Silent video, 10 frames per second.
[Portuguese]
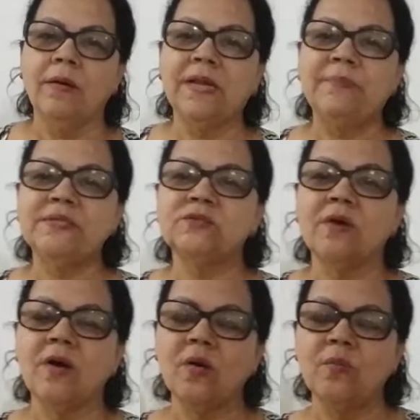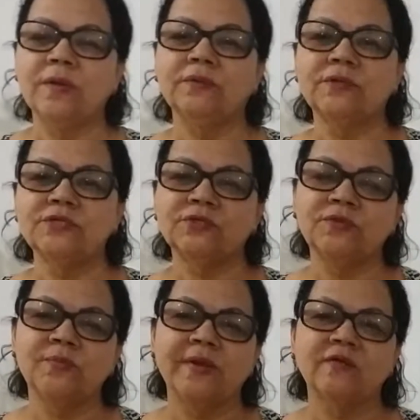Olá pessoal, boa noite,
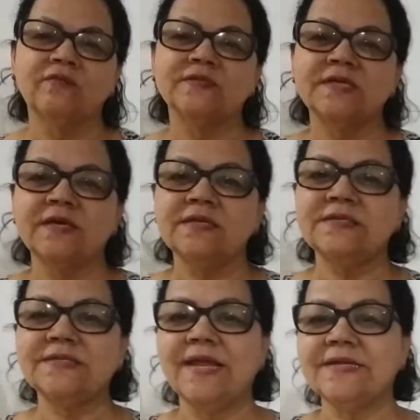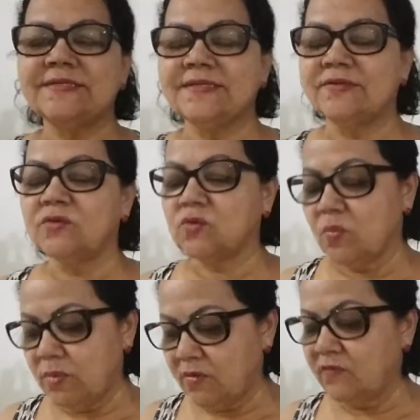tudo bem com vocês? Graças a Deus
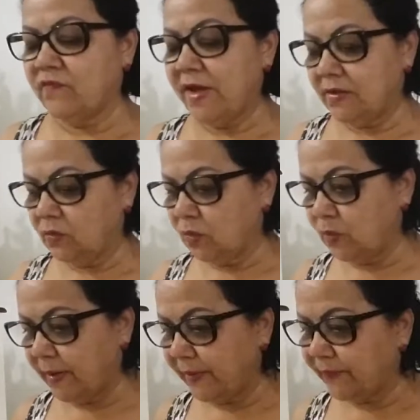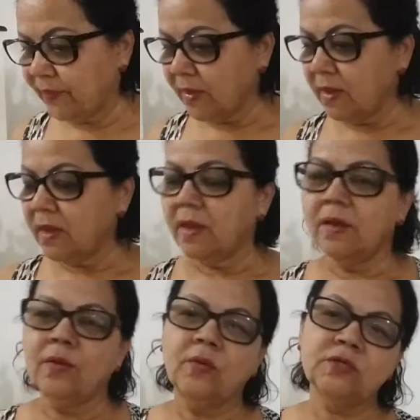comigo vai tudo bem.
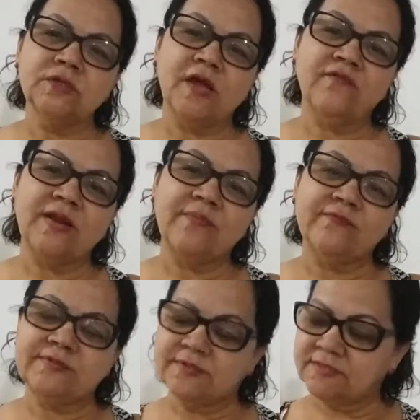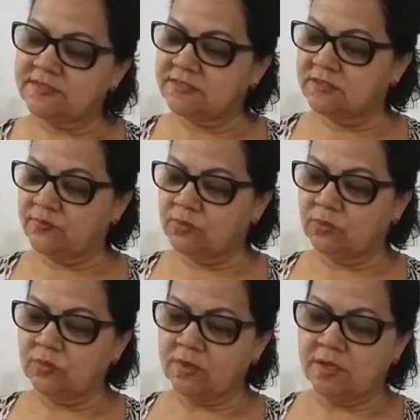Hoje eu quero falar para vocês desse
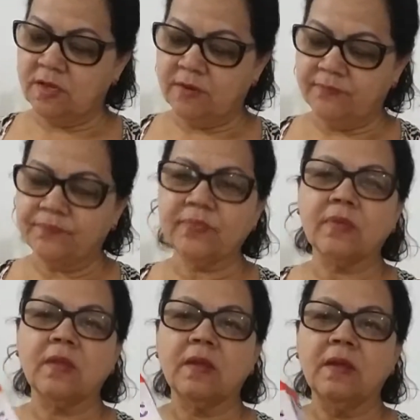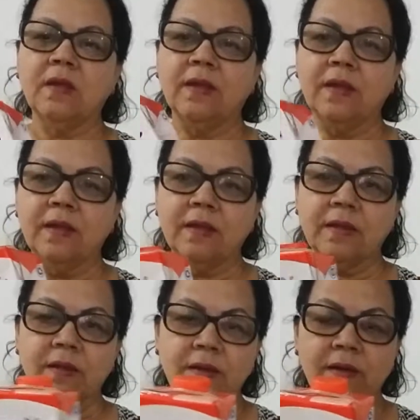produto aqui,
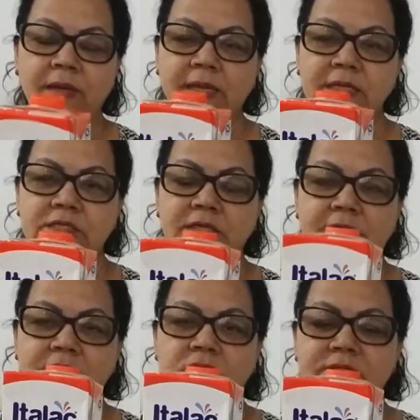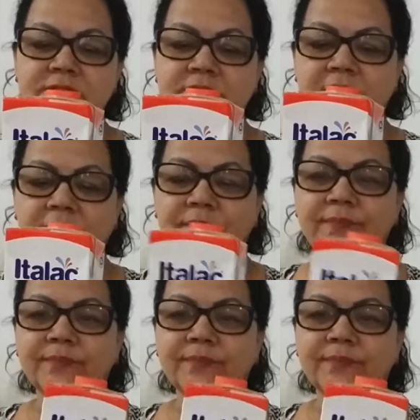leite lactose zero.